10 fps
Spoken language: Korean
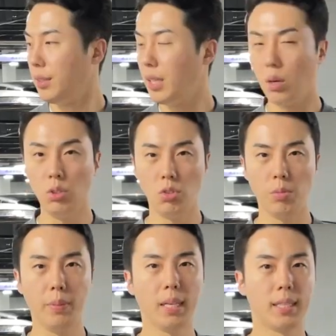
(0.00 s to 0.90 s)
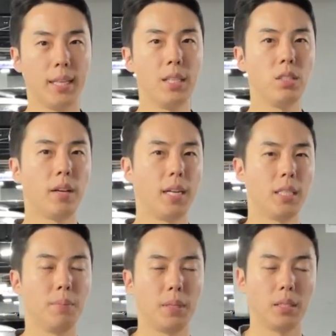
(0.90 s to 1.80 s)
자 오늘 준비한 그랜즈아이 g
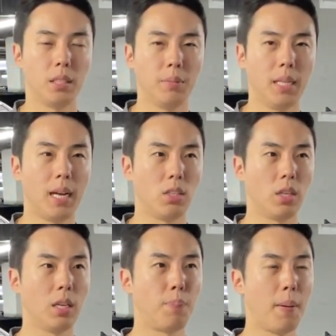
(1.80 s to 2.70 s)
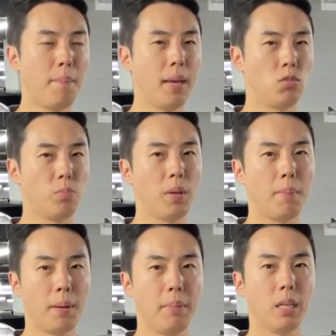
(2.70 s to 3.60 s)
함께 했습니다 저희가 판매 준비한
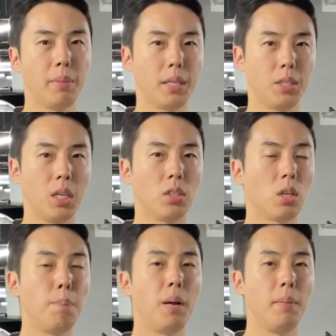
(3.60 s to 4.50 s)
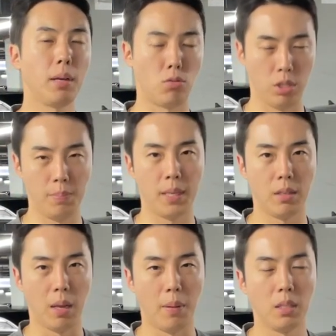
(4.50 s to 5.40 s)
판매 금액은요
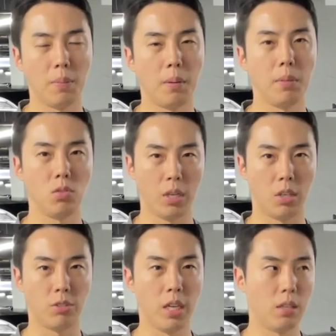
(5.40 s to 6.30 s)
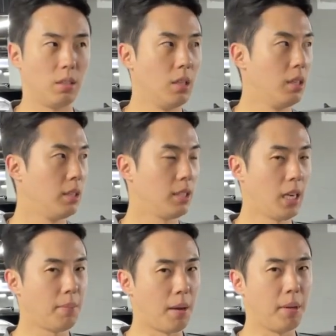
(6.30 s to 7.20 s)
1890만원에 현재 판매 중에 있고요
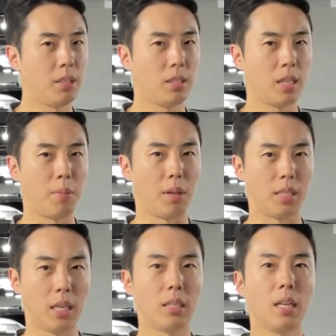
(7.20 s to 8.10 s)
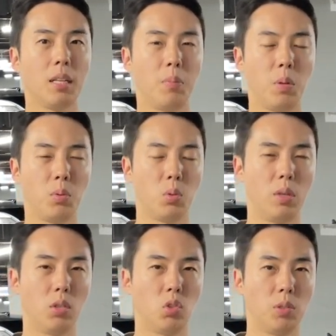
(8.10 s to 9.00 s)
차량 마음에 드신다면 상단에 대표번호
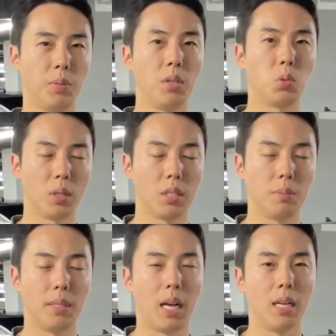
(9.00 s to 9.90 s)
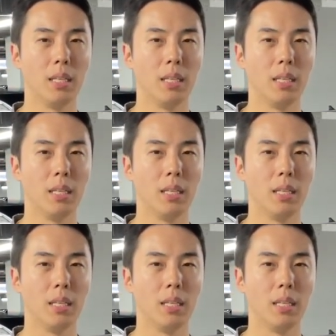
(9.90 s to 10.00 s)
연락주시면 좋겠습니다